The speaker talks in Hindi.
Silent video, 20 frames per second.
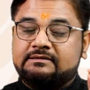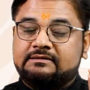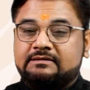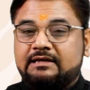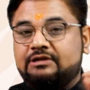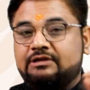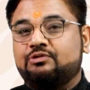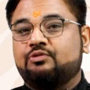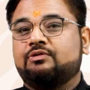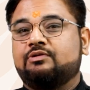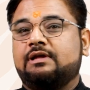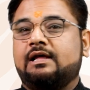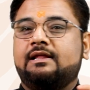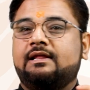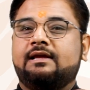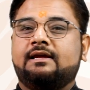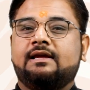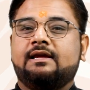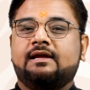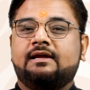सच होता
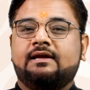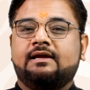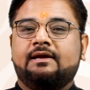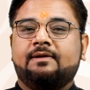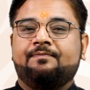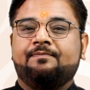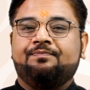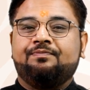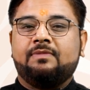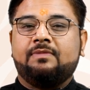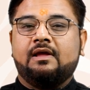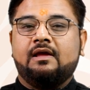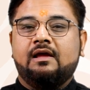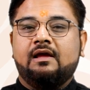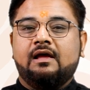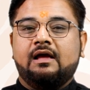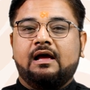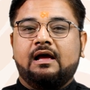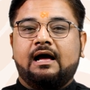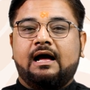देखेंगी
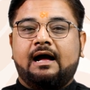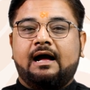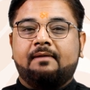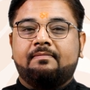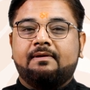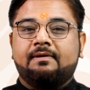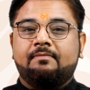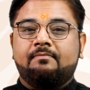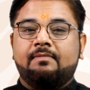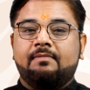आपके